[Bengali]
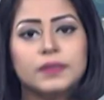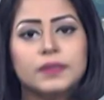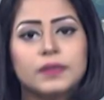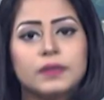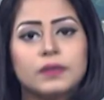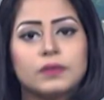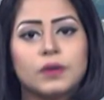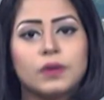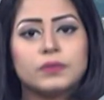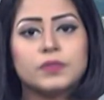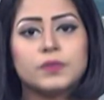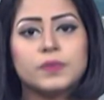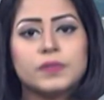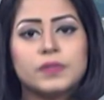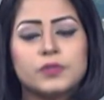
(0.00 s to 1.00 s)

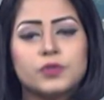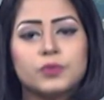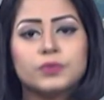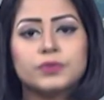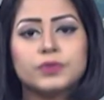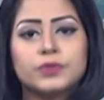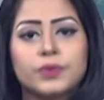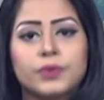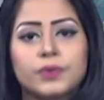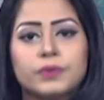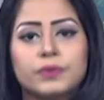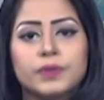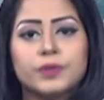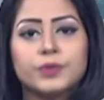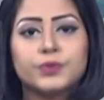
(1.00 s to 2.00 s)
কক্সবাজার সমুদ্র সৈকতে
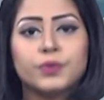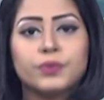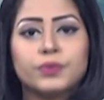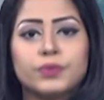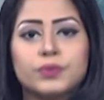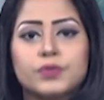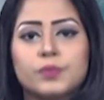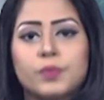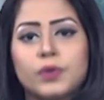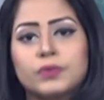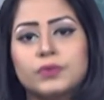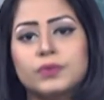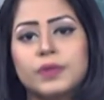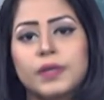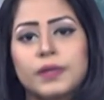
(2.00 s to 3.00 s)
সৌন্দর্য
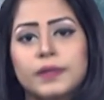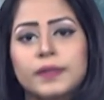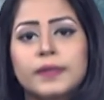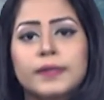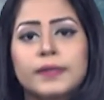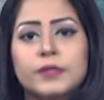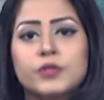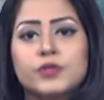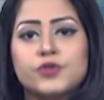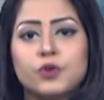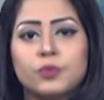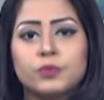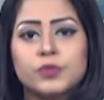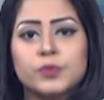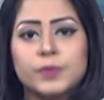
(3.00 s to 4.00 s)
বর্ধনকারী
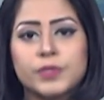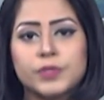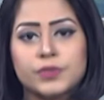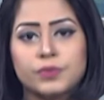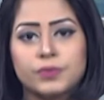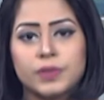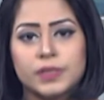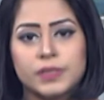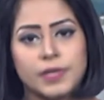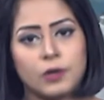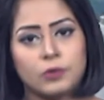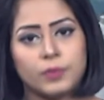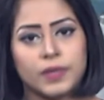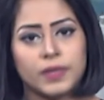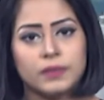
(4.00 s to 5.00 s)
সবুজ বেষ্টনী
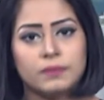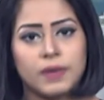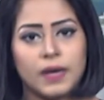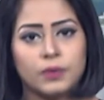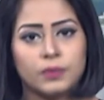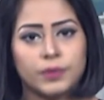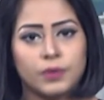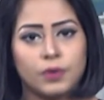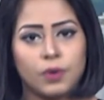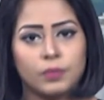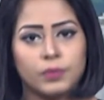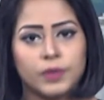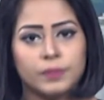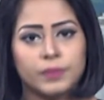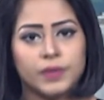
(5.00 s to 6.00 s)
ঝাউবাগান ভাঙনের কবলে
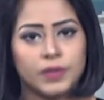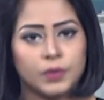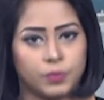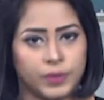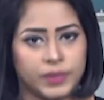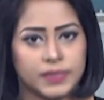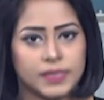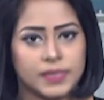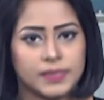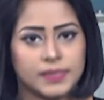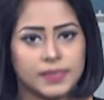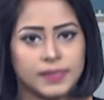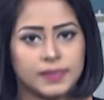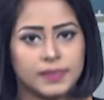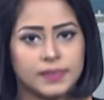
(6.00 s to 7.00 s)
বিলীন হয়ে যাচ্ছে
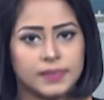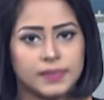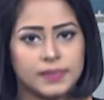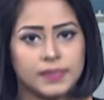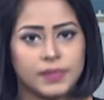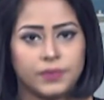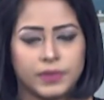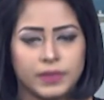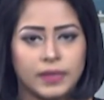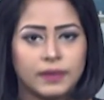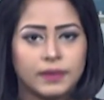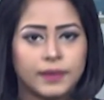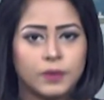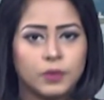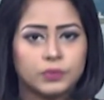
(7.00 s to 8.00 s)
ঢেউয়ের
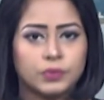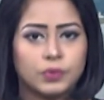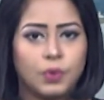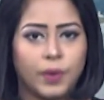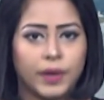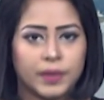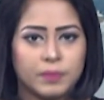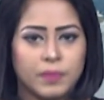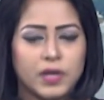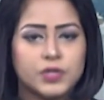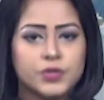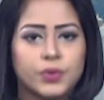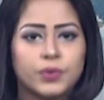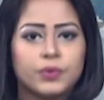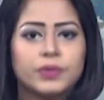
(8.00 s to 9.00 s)
ধাক্কায় গত কয়েক মাস
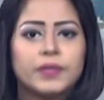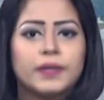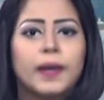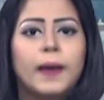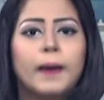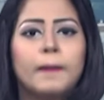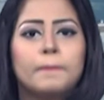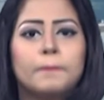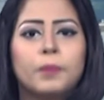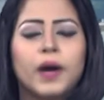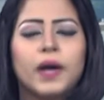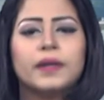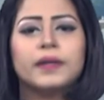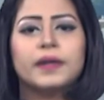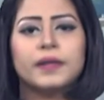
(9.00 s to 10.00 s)
সৈকতের
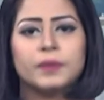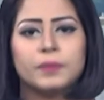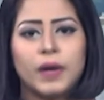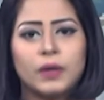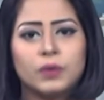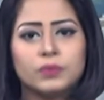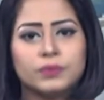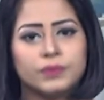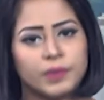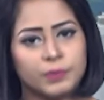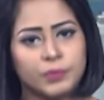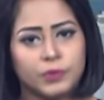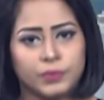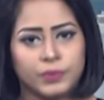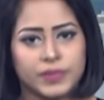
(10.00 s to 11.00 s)
বালিয়ারি ভাঙন তীব্র
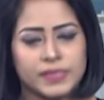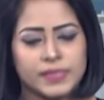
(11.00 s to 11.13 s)
হয়েছে